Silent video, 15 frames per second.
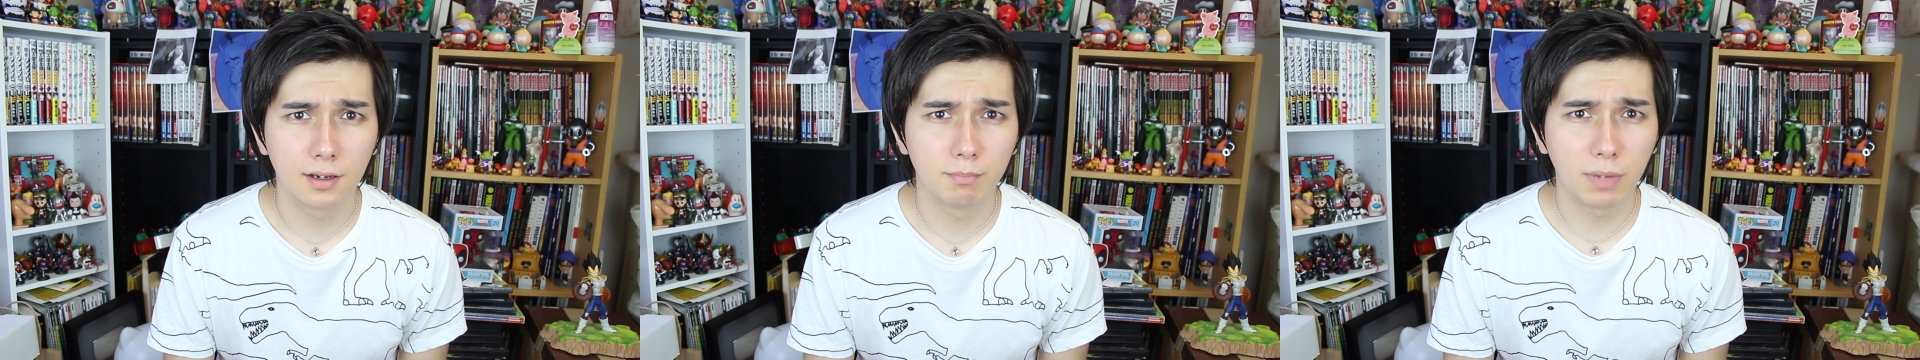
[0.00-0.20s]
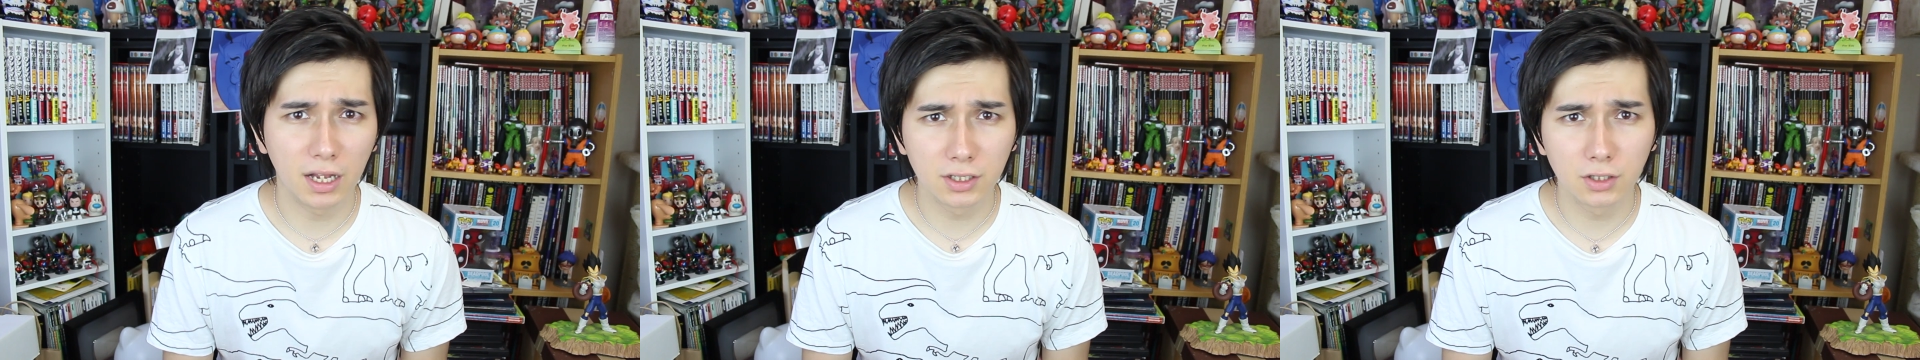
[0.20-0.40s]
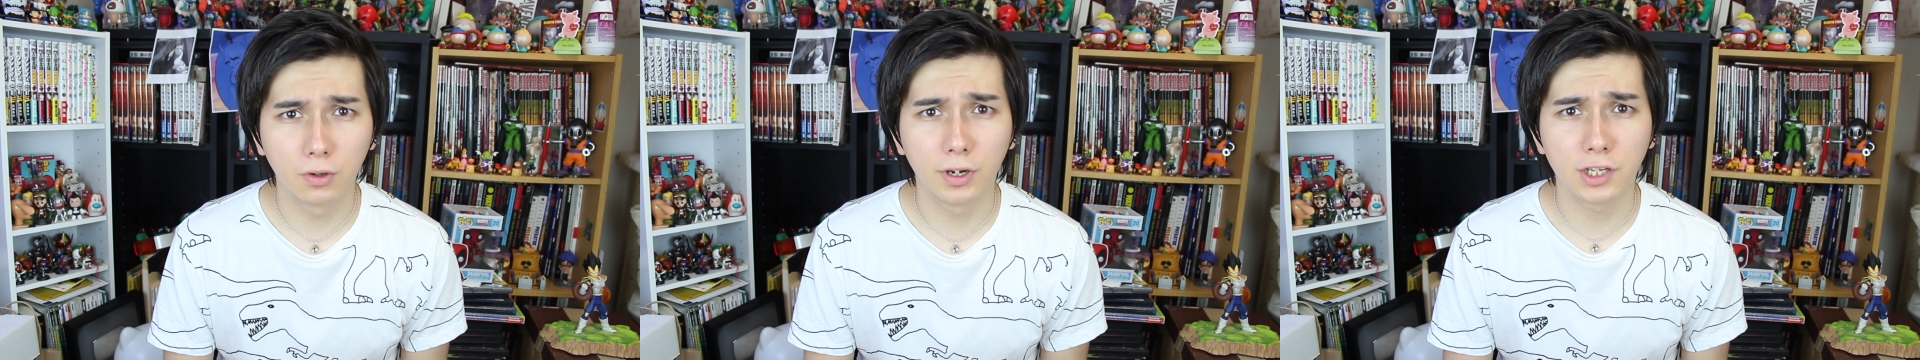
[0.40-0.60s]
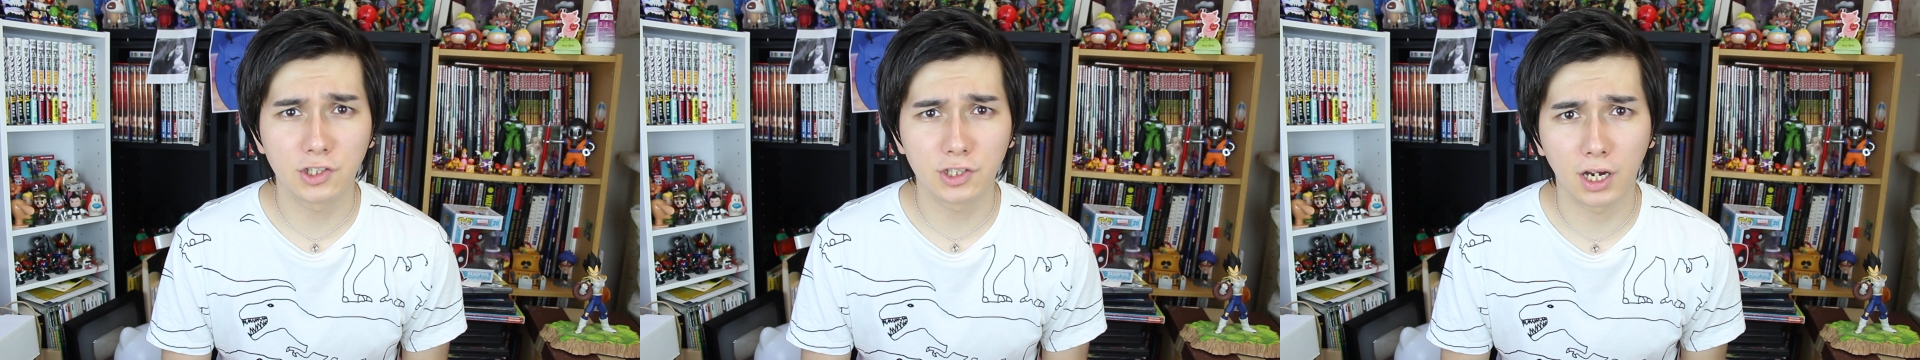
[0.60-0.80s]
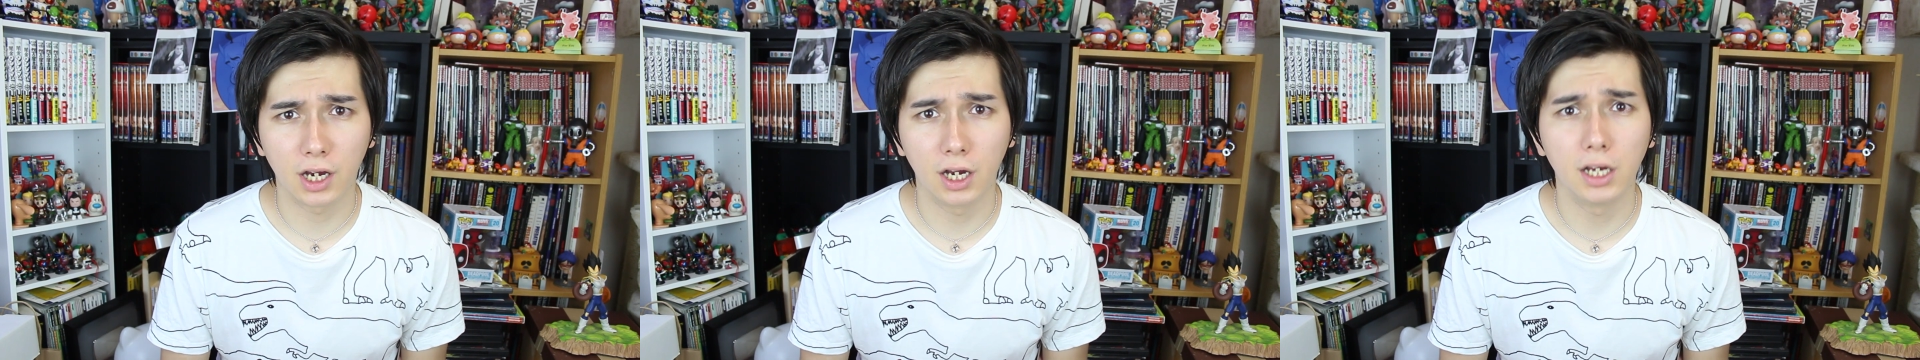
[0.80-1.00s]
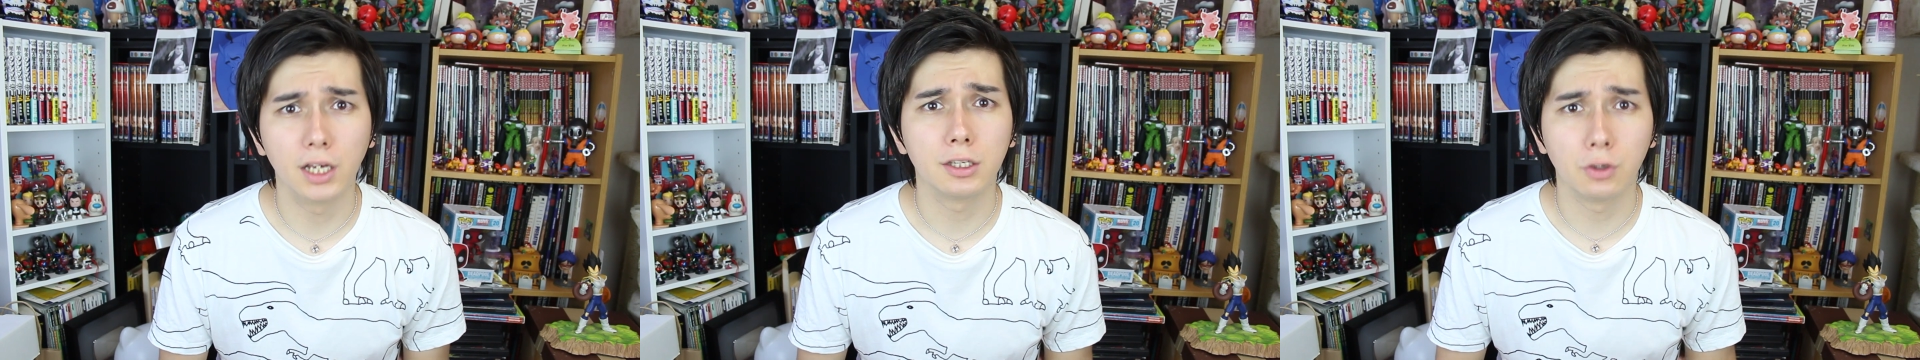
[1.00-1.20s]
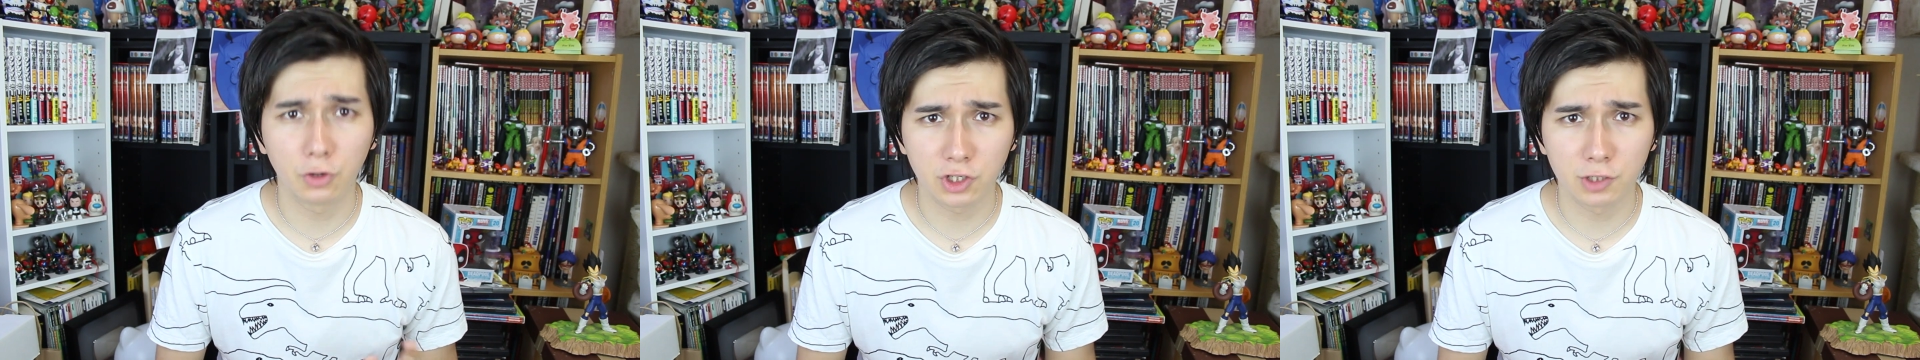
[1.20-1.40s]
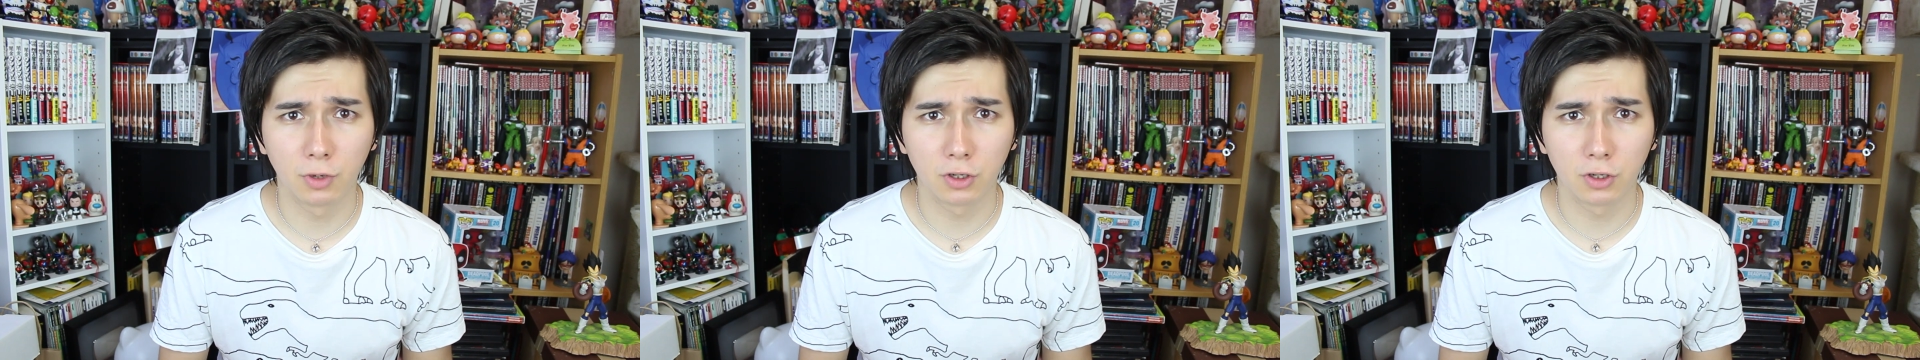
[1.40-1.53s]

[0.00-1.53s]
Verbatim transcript: 坂東英二が吉